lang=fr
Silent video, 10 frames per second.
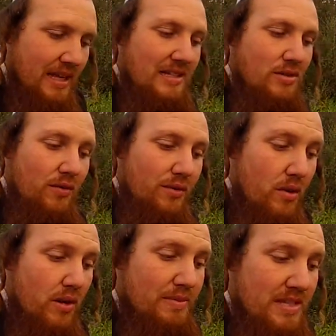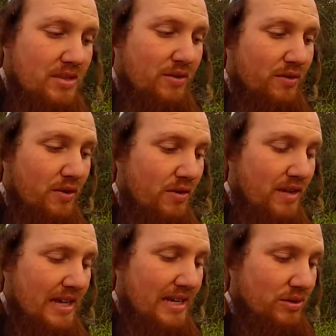les enfants, les petits-enfants,
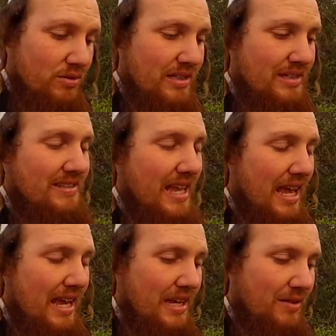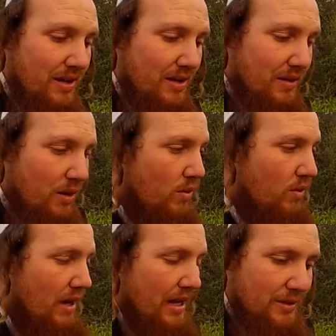ils ont dit Eli Veo.
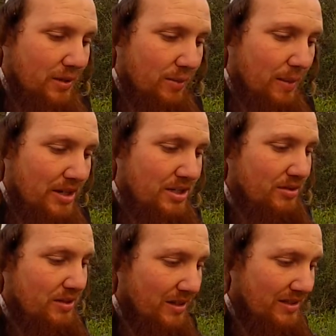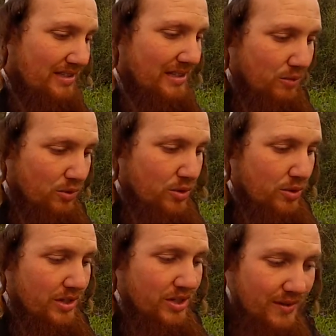Ils ont, maman, ils ont dit, voilà, c'est mon
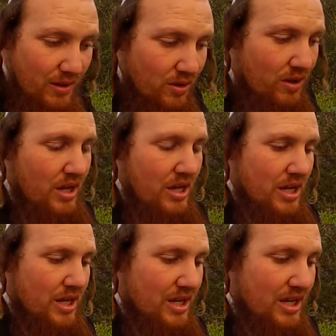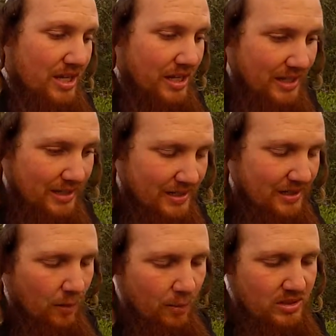Dieu et je vais le. Et,
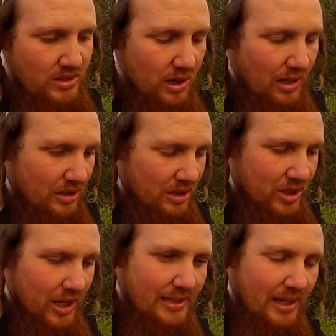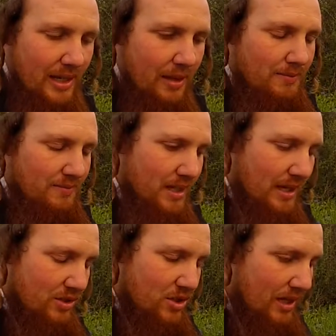comme on dit dans la dans Shiratayam,
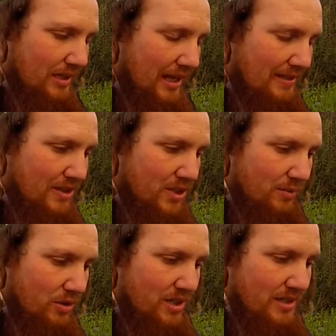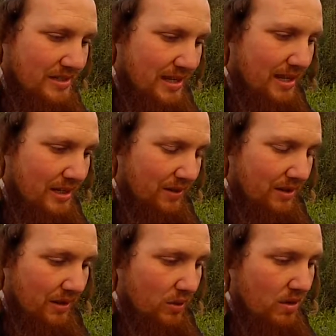Zéeli
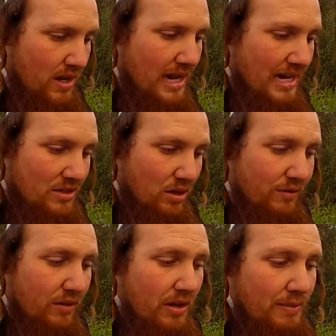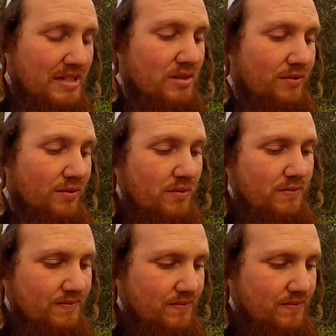Les enfants, les petits-enfants,